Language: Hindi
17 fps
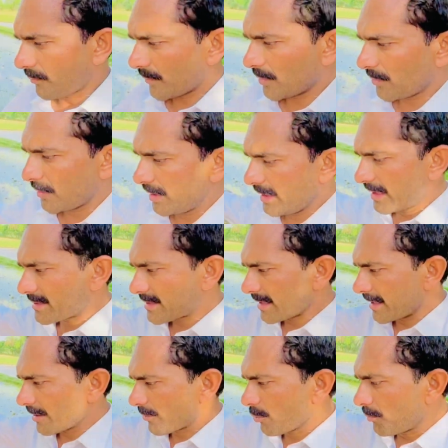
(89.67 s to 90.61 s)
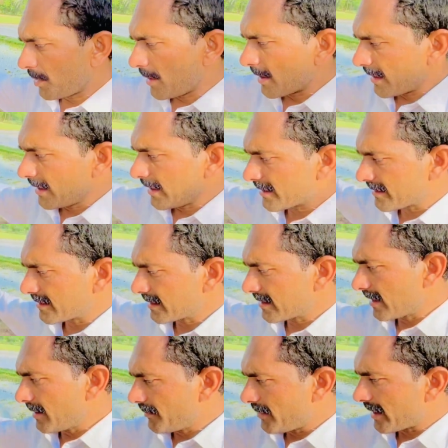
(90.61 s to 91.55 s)
जो इन्हें सरिया को पानी लाते थे तो
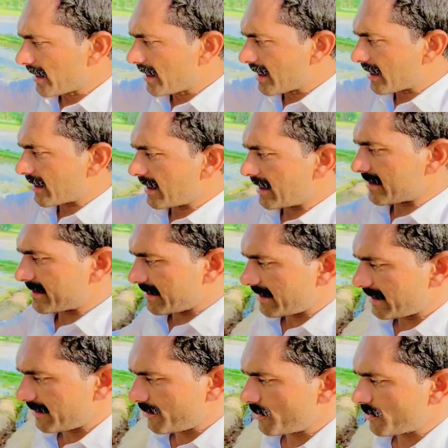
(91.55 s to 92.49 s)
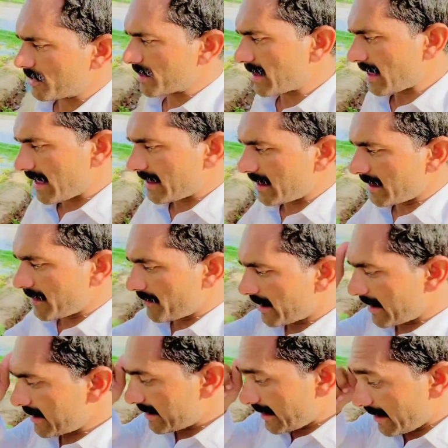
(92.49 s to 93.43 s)
ना भरा खड़ा से दू त्रे जने
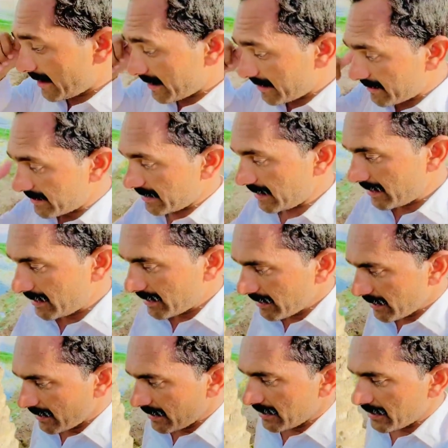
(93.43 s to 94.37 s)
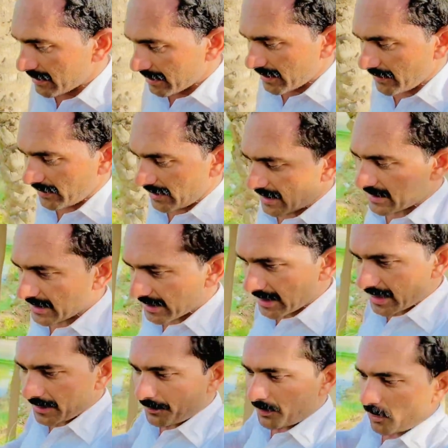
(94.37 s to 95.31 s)
भरे रह गए थे तो बोला साढ़ा
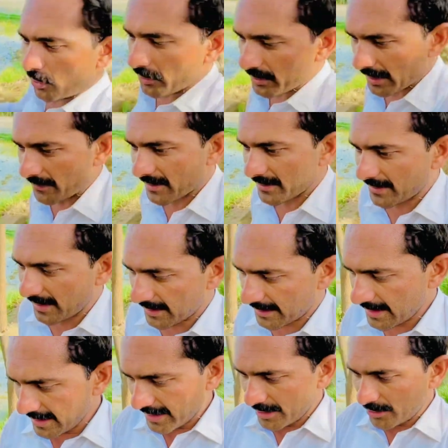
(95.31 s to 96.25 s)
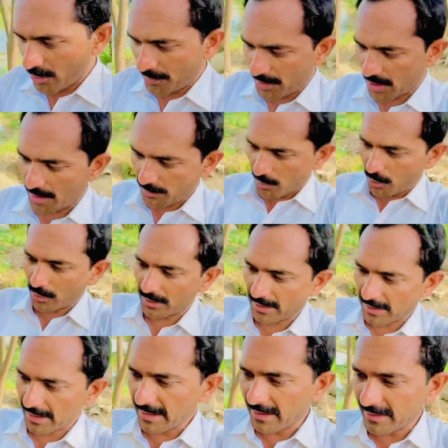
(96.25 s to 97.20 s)
ये बोर का मसला थी कि जो भी मोटर
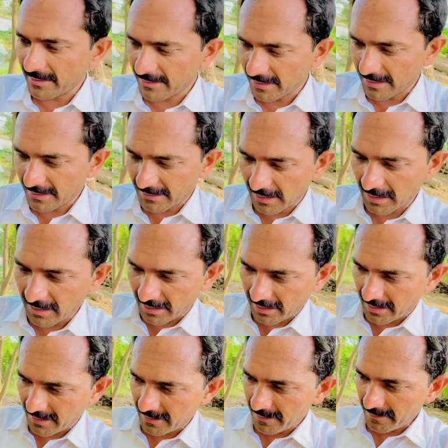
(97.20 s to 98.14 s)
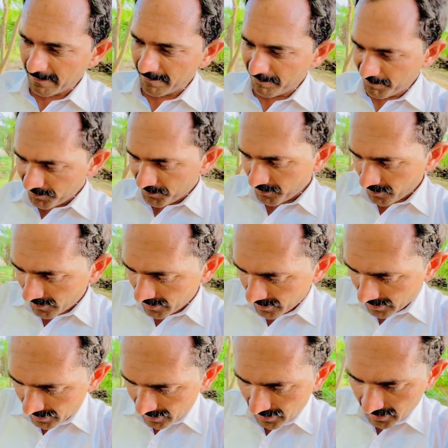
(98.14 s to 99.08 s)
रखी खड़े से ना तले
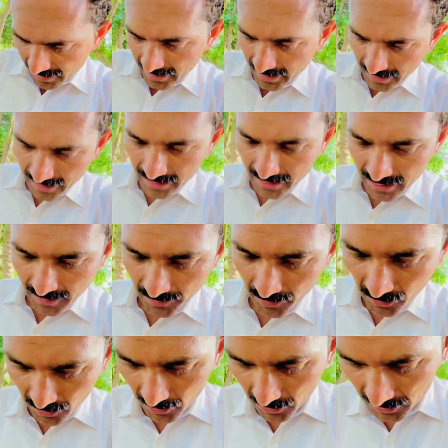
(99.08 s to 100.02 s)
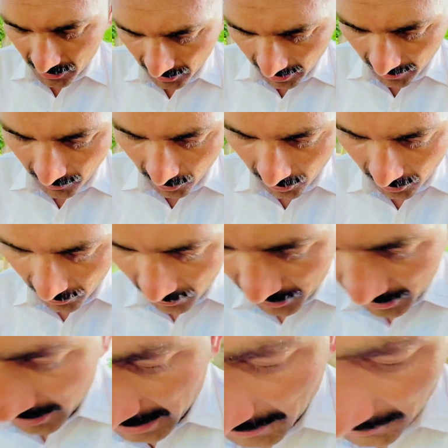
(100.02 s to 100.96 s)
ये दे दे पियो दोस्तों ये मोटर हम
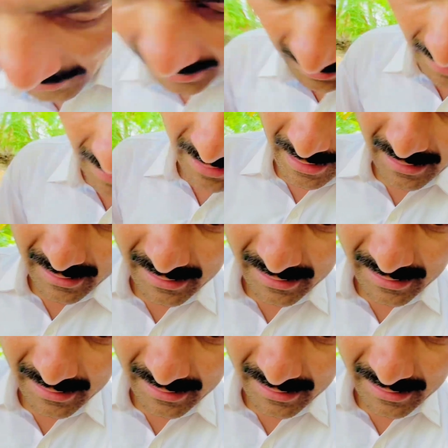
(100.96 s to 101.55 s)
चलती पी है तो ये